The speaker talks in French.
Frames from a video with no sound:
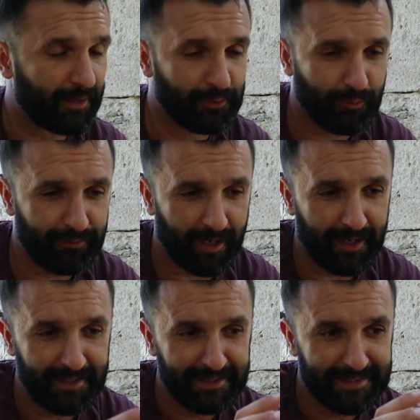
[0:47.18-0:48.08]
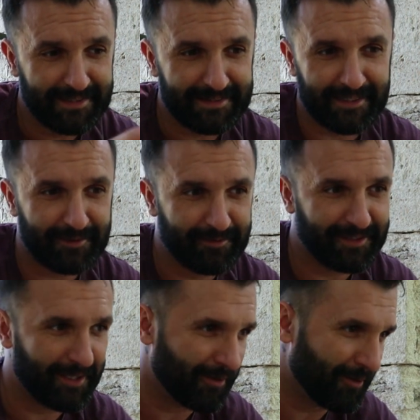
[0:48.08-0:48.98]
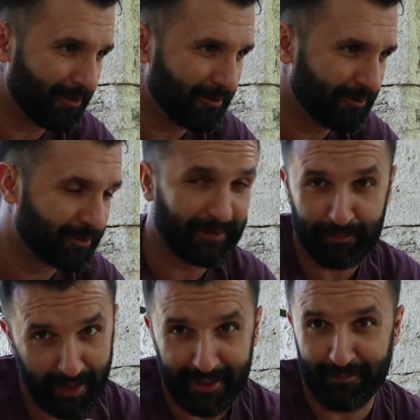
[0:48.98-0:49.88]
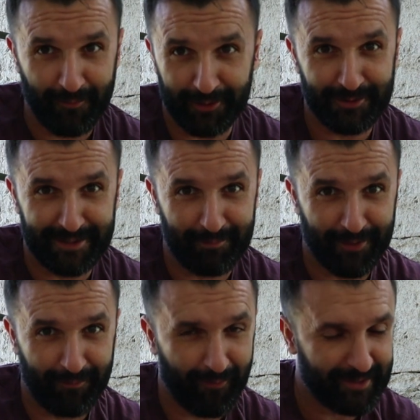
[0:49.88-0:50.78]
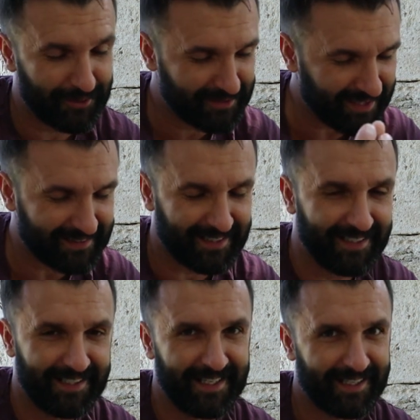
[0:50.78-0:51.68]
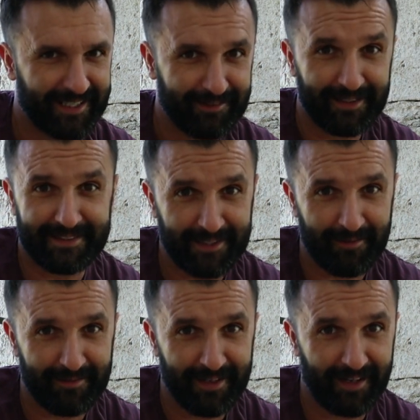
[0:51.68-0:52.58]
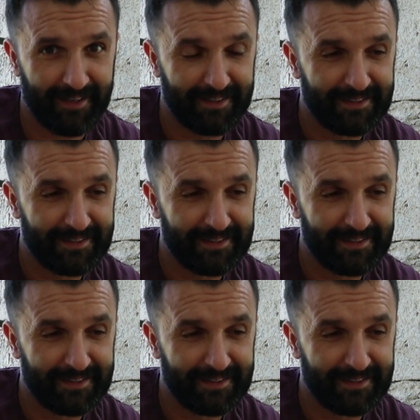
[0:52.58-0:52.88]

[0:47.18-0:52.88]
Donc voilà, c'est une vidéo où je vais te parler de moi tout simplement, mais je suis certain qu'elle va te servir